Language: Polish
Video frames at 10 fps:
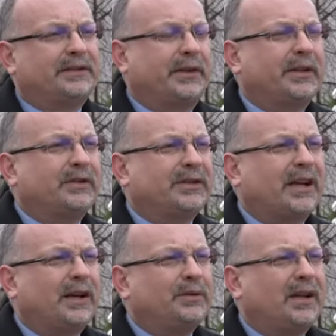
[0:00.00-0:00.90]
działalność
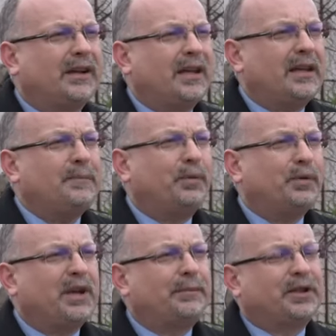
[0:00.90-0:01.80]
skauta i
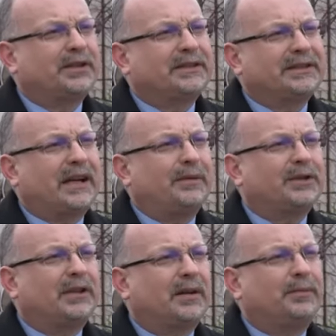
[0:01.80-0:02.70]
później przeszedł cały
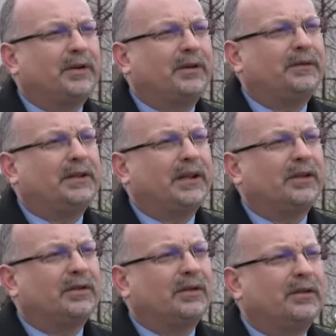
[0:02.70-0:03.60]
szlak bojowy,
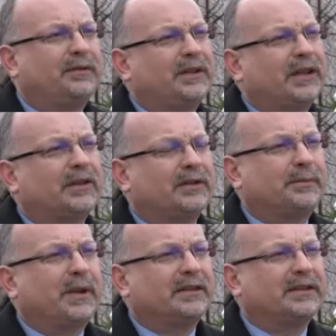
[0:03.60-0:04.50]
legionowy i ten
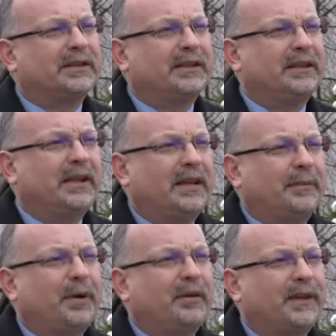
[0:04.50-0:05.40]
konspiracyjny
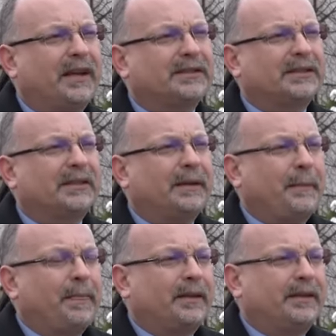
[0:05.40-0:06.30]
peowiacki.
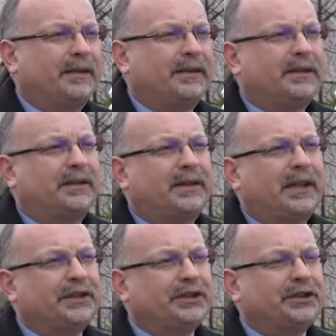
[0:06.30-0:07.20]

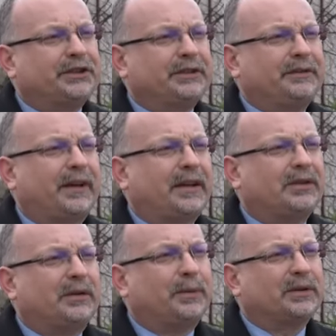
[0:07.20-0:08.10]
Też
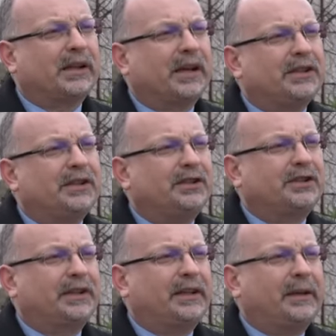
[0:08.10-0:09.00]
warto podkreślić,
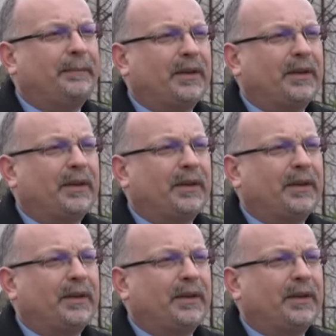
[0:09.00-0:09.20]
że